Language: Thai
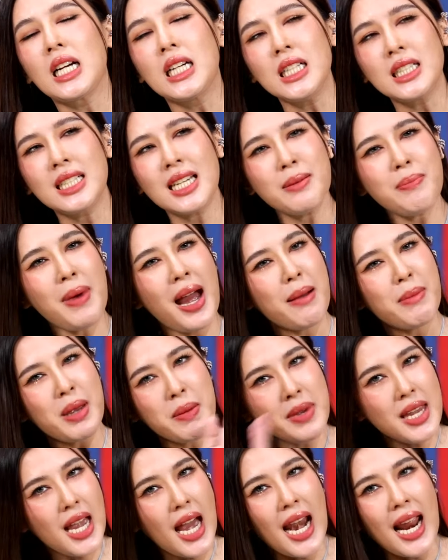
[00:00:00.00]
คือที่มา
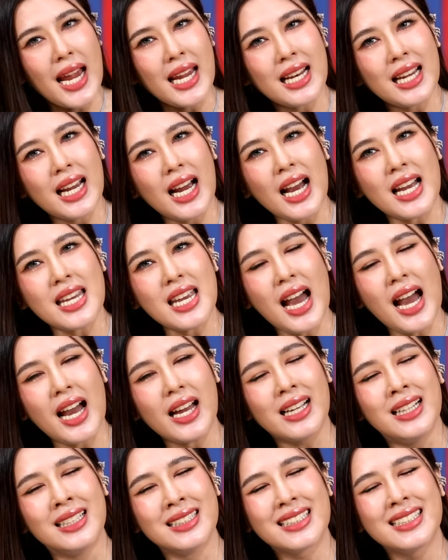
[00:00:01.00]
ไม่มีอะไรเลยค่ะยา
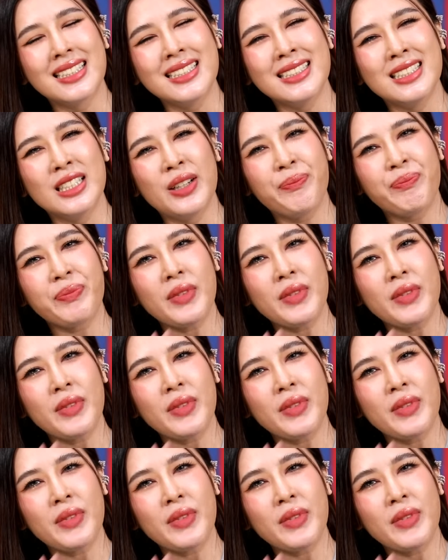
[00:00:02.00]
ยคือ